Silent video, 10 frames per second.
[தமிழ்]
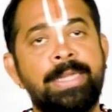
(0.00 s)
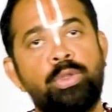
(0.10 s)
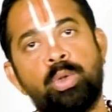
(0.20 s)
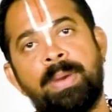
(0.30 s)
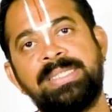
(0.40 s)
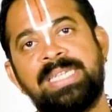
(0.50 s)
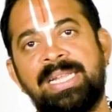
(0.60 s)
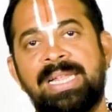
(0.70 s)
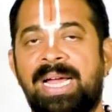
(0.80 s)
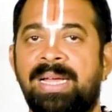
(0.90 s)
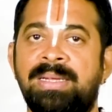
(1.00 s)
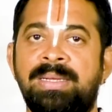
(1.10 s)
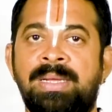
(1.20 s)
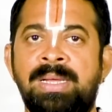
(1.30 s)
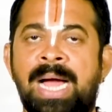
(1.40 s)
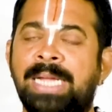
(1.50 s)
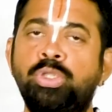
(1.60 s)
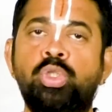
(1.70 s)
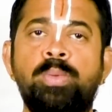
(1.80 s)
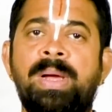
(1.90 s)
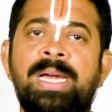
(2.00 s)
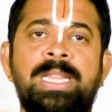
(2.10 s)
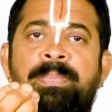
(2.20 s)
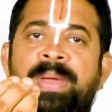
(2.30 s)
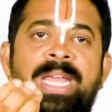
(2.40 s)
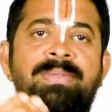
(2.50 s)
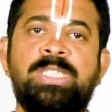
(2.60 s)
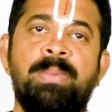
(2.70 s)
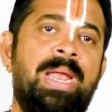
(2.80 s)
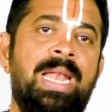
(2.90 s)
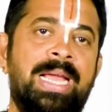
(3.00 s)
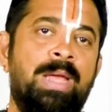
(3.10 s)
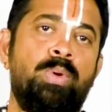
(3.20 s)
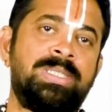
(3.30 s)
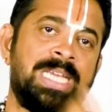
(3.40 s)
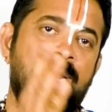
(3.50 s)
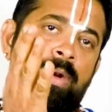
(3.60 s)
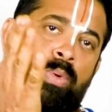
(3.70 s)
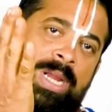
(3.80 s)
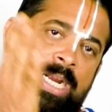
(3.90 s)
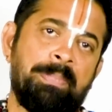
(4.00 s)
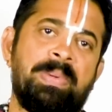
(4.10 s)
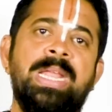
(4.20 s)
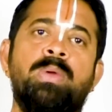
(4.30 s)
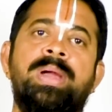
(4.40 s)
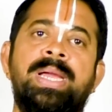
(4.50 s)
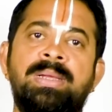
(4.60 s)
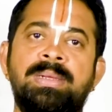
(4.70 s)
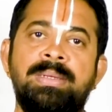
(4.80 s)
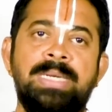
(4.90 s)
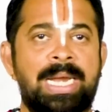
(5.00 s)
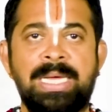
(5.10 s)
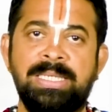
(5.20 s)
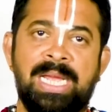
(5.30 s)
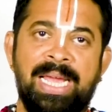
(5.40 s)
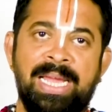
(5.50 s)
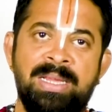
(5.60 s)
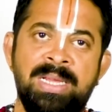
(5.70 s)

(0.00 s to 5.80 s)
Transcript: ஐந்து ரூபாய் சேருதா அஞ்சு ரூபாங்கிறது பெரிய விஷயமே இல்லைங்க உங்க செலவுல ஒண்ணு கட் பண்ணிக்கோங்க நல்லது தானே